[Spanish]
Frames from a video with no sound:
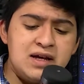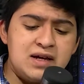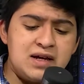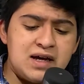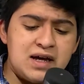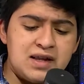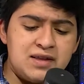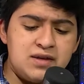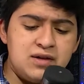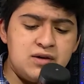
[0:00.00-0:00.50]

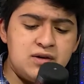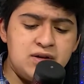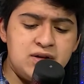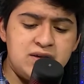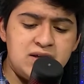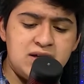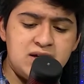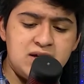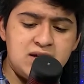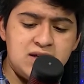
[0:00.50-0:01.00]

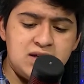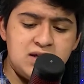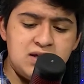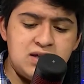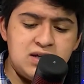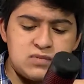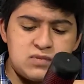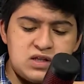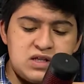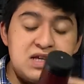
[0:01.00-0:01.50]
cardioide
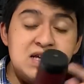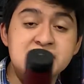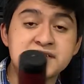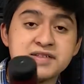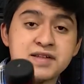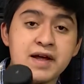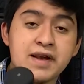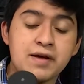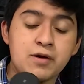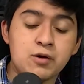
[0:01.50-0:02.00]
y, y
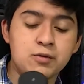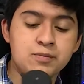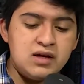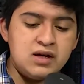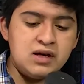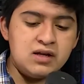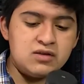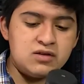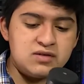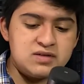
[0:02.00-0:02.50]
estéreo.
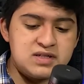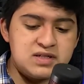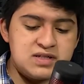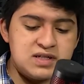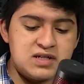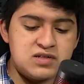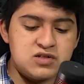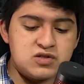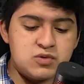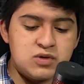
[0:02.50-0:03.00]

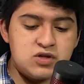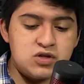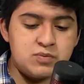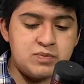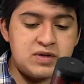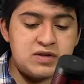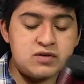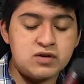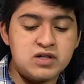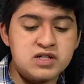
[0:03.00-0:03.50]
Entonces esos
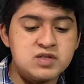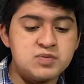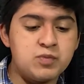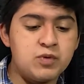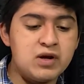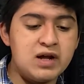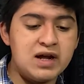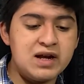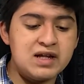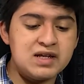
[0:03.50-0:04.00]
cuatro patrones
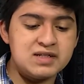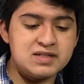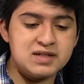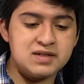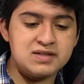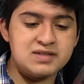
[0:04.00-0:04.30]
polares